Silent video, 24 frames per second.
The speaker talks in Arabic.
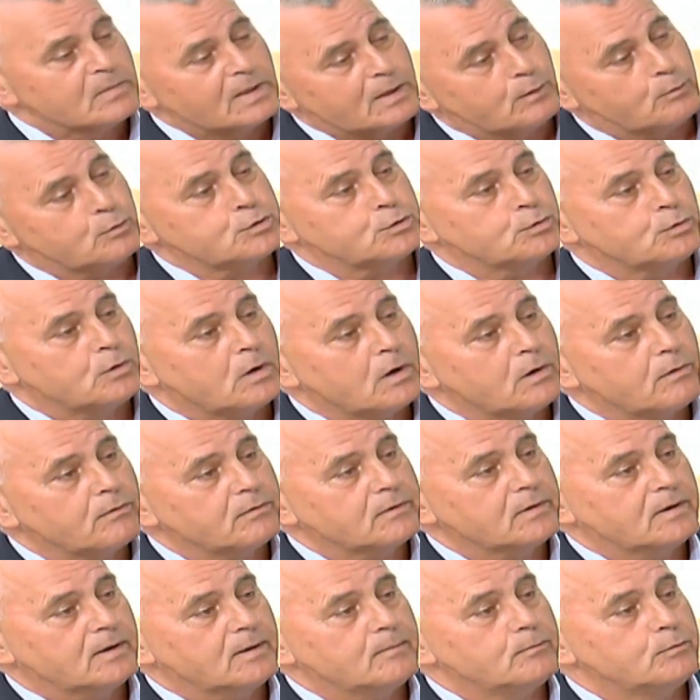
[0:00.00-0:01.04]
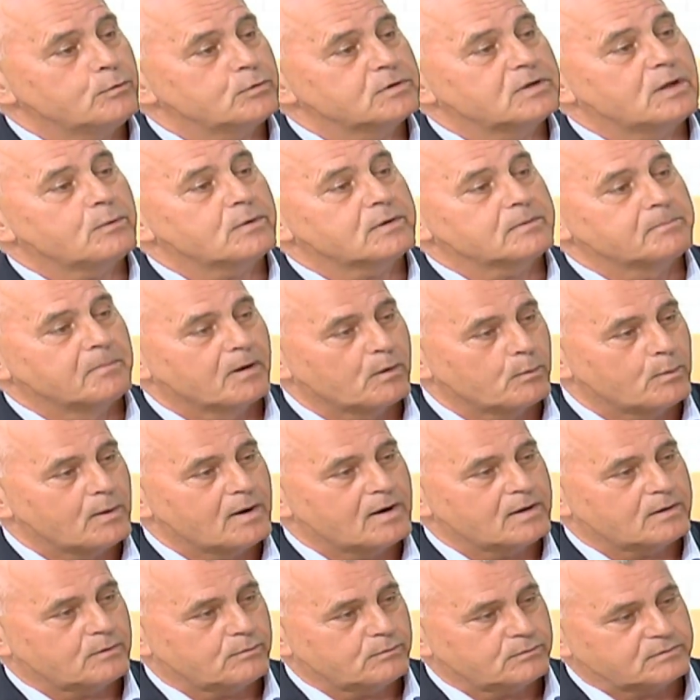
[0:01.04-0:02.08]
واجوا هون عملوا دوره
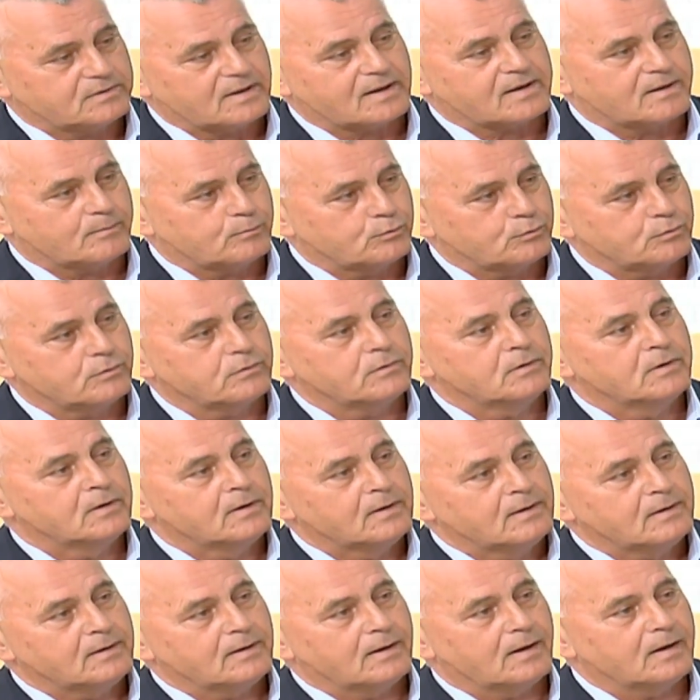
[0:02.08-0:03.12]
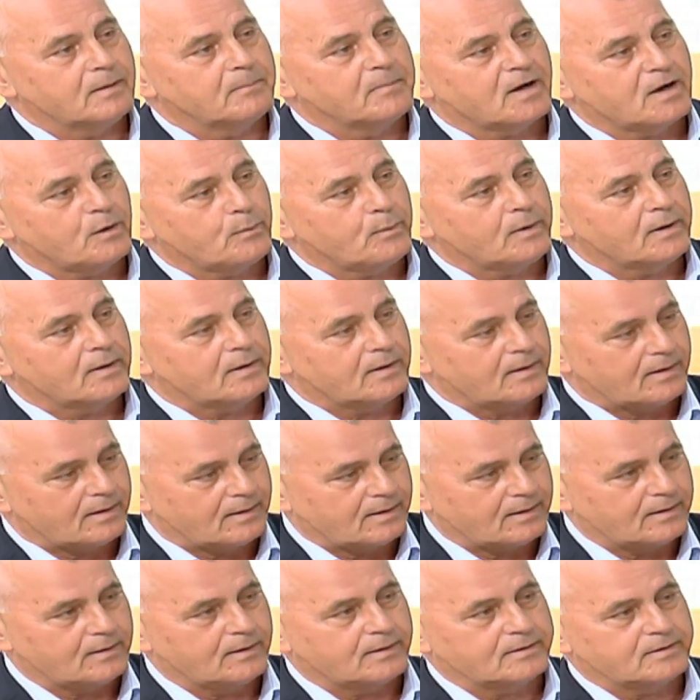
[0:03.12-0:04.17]
مغوار ودربوا المغاوير
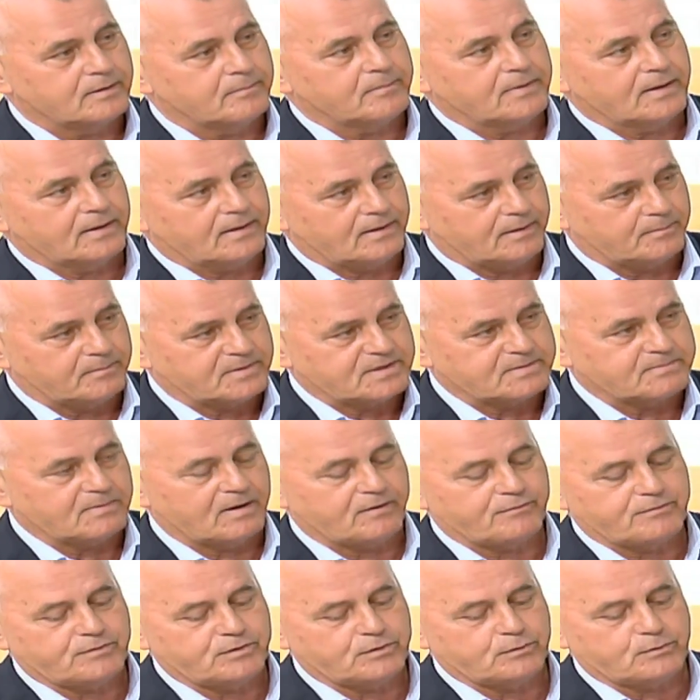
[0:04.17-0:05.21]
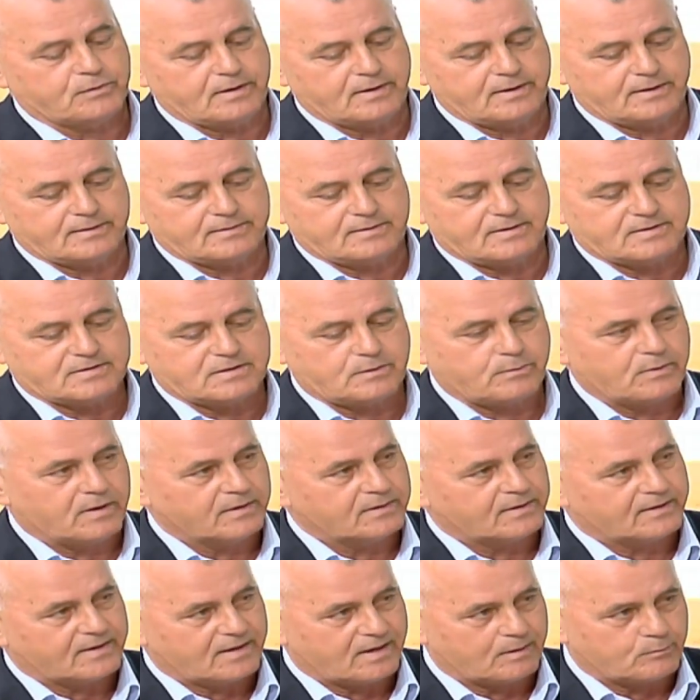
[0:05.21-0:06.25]
الادم يلي بنسمع فيهم كلياتنا سوا
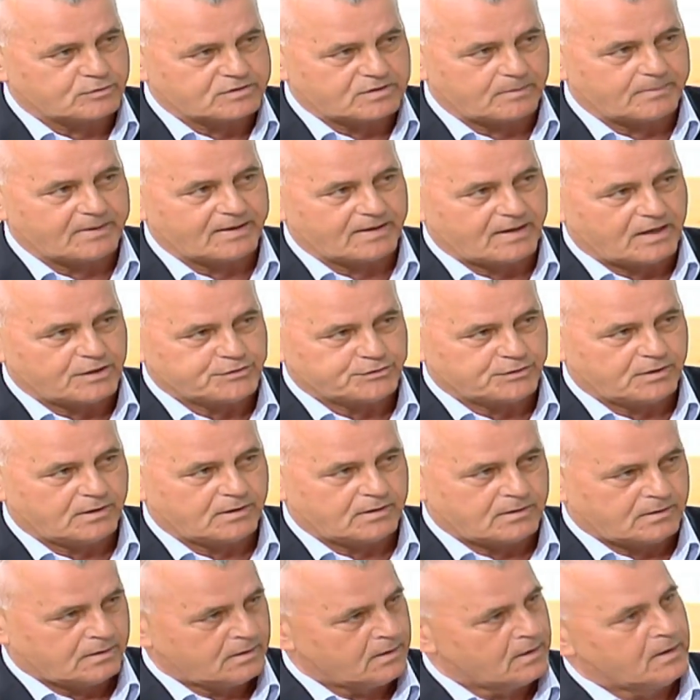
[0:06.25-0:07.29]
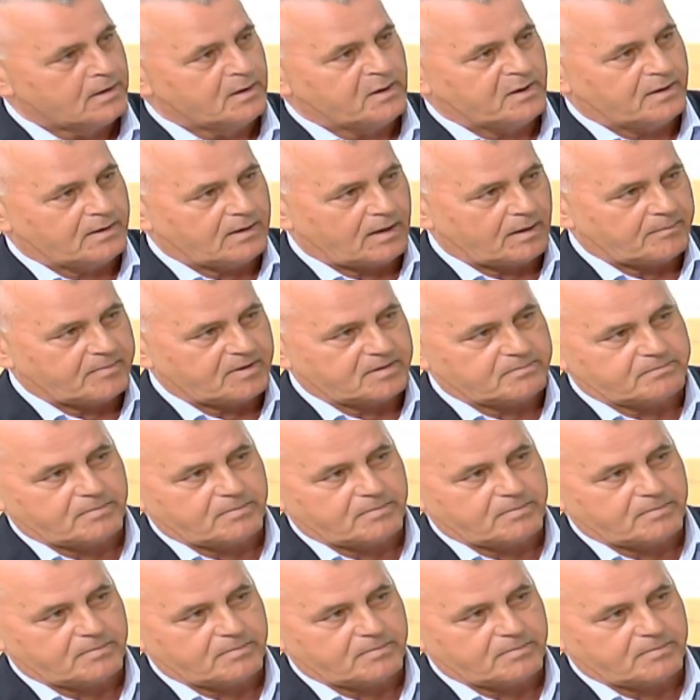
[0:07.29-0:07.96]
الله يرحمه سمير الاشقر العميد